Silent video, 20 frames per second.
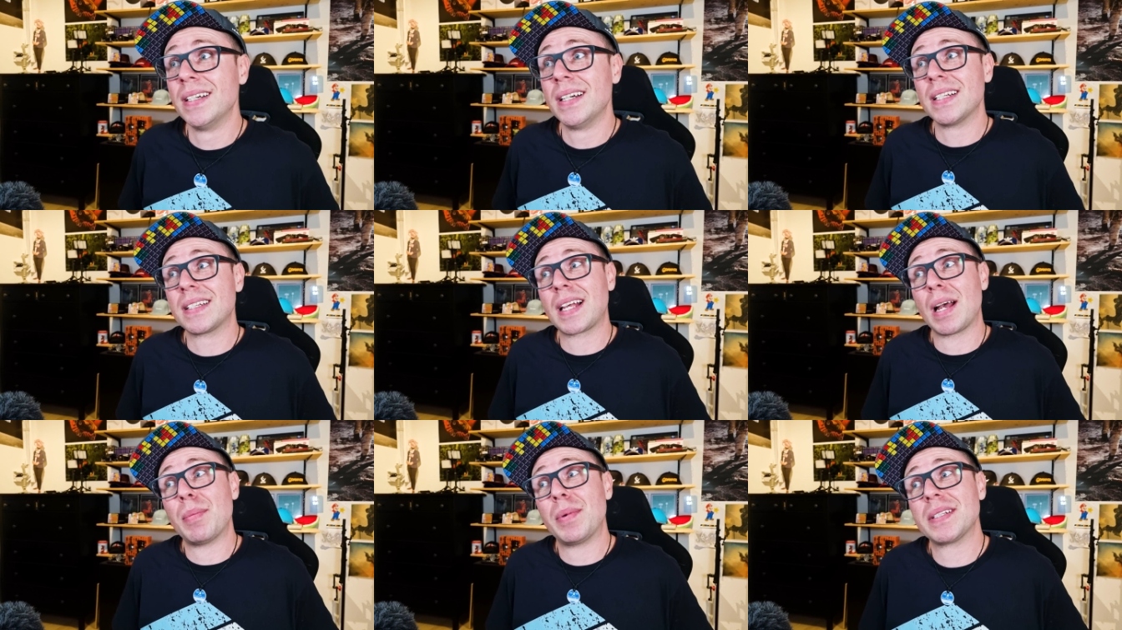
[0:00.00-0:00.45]

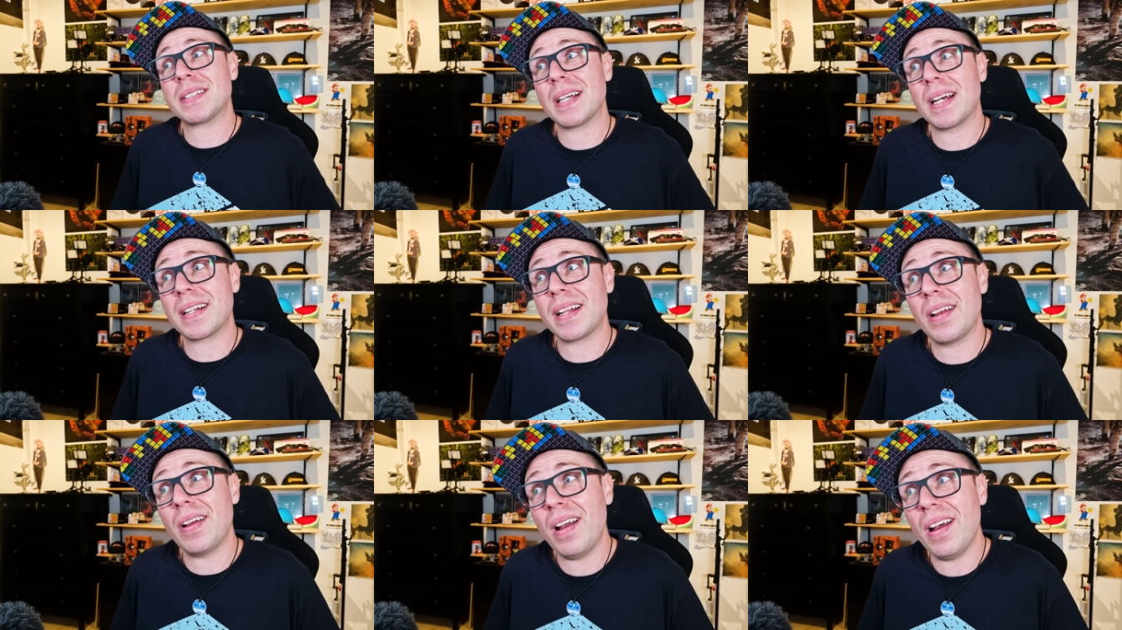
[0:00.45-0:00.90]
Jetzt kann man
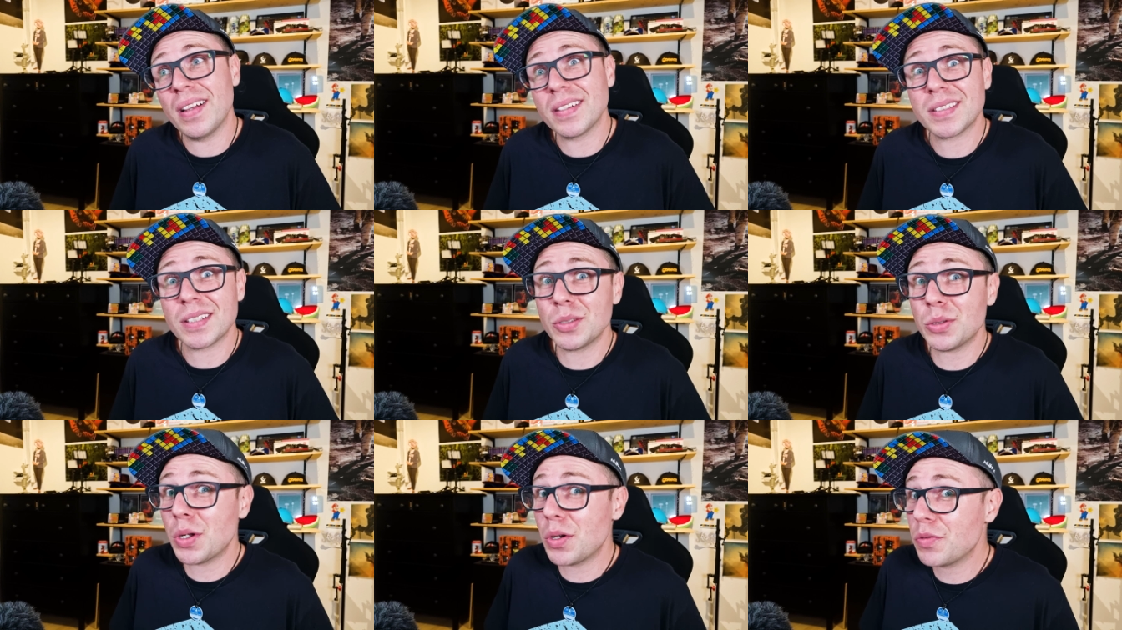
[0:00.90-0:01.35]
sagen, ja,
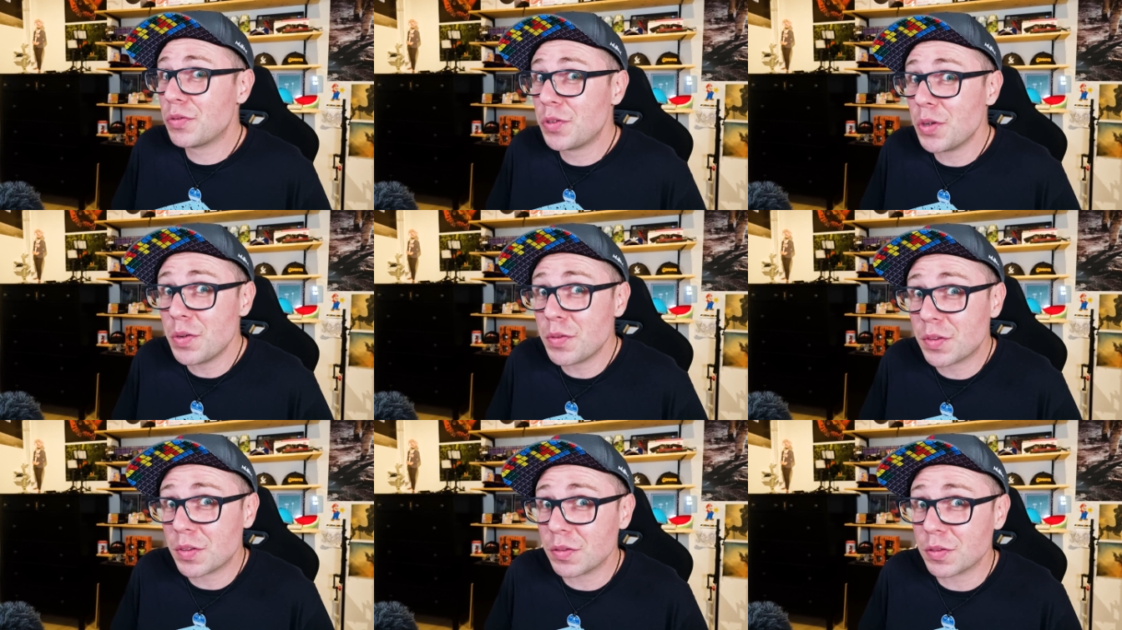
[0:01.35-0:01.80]
ist ja nur ein
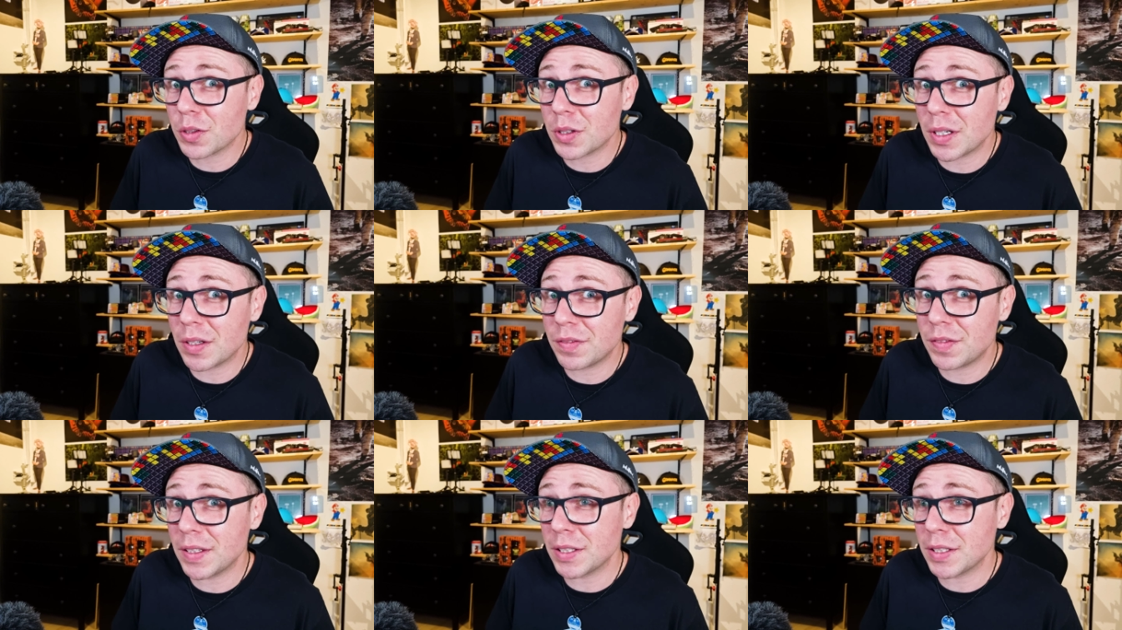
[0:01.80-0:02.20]
Fünftel von der